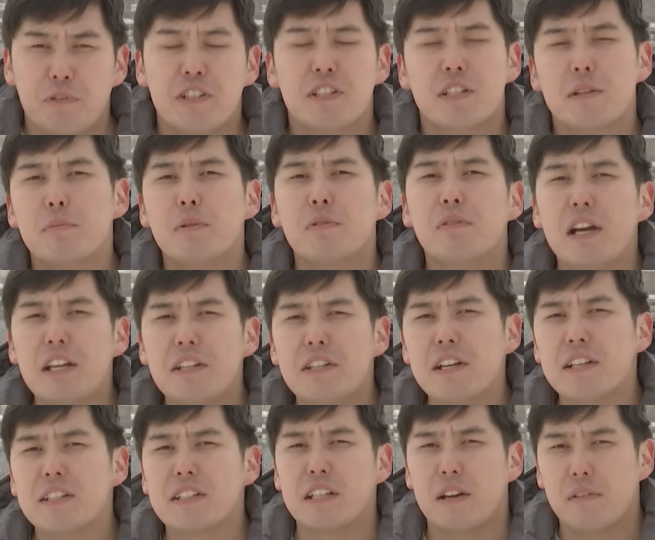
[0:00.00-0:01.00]
Не
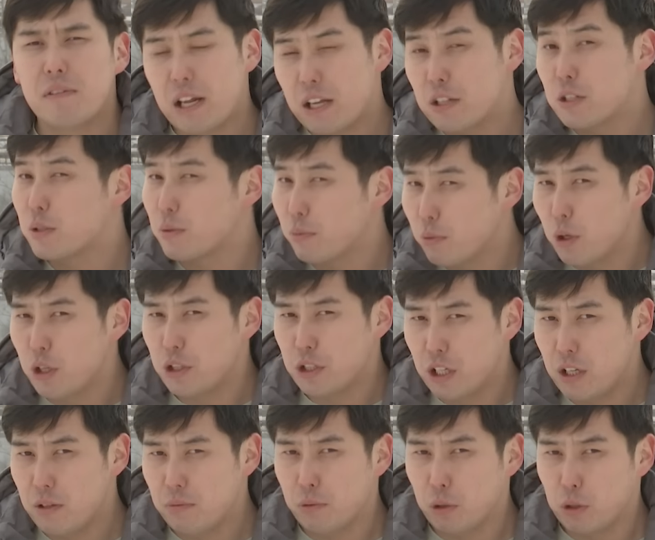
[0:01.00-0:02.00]
забывайте оставлять свой
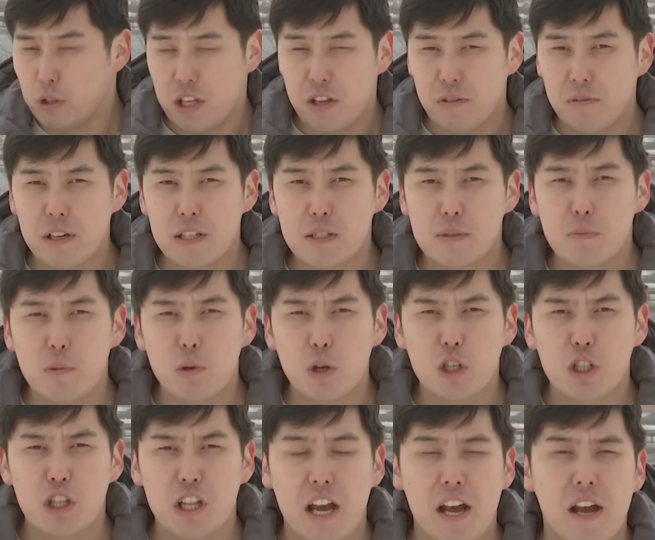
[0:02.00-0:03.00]
телефон и,
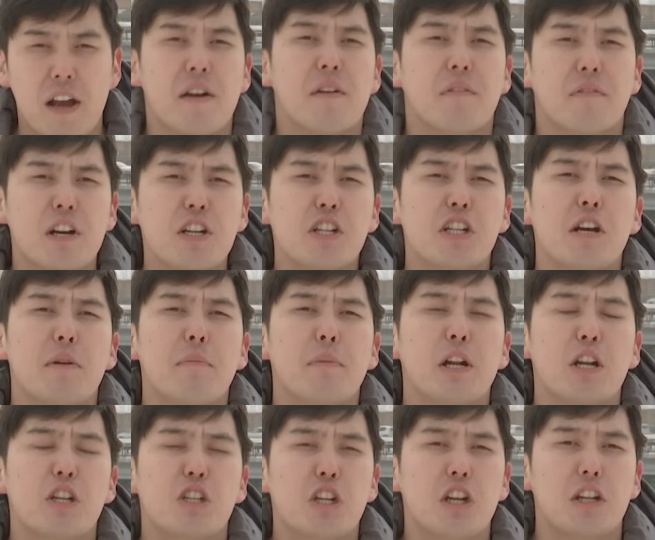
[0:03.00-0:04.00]
возможно, ваше
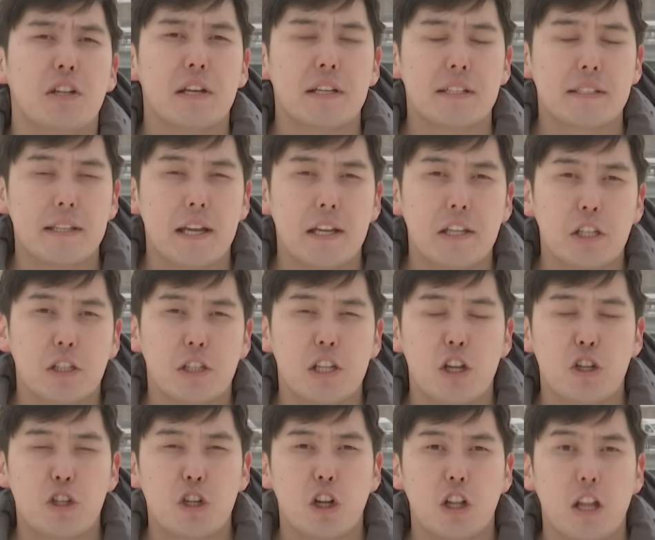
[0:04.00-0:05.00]
обращение станет
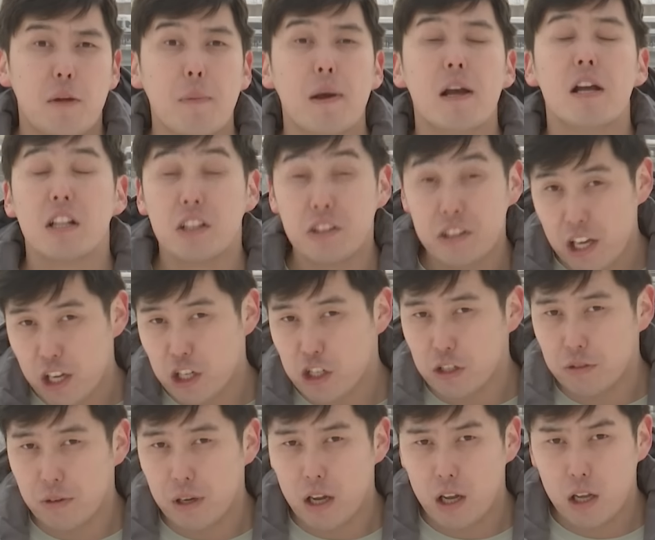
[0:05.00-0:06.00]
началом
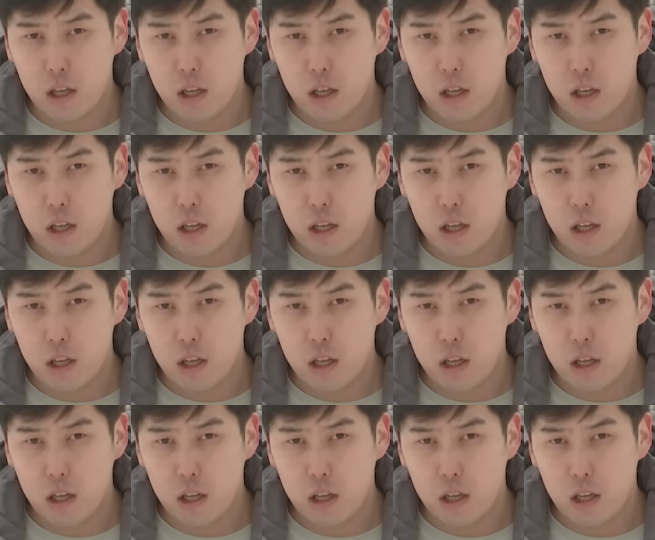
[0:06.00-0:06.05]
нашего